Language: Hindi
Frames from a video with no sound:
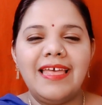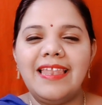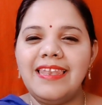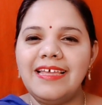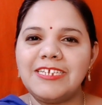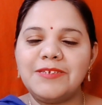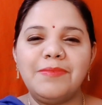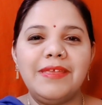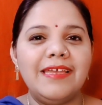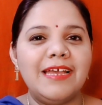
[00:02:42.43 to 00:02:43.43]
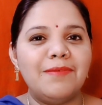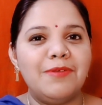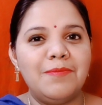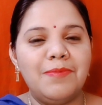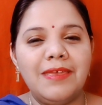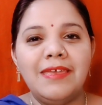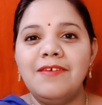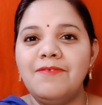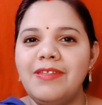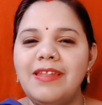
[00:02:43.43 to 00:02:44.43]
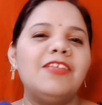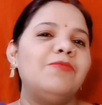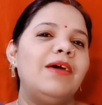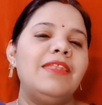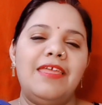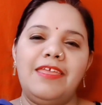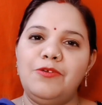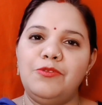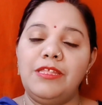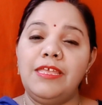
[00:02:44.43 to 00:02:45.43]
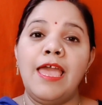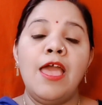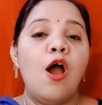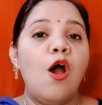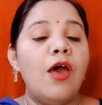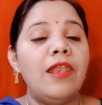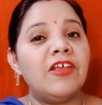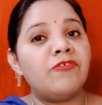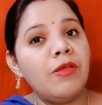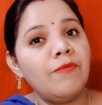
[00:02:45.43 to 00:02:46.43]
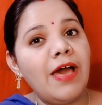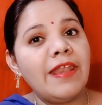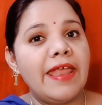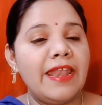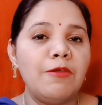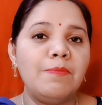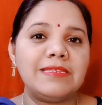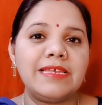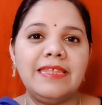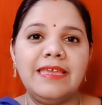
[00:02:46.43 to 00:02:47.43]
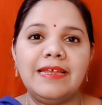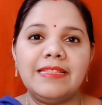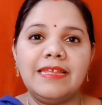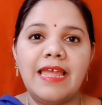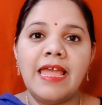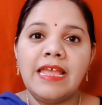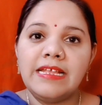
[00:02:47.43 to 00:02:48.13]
लक्ष्मी कभी भी विराजमान नहीं होती हैं और लक्ष्मी वहां रहना भी पसंद नहीं करती है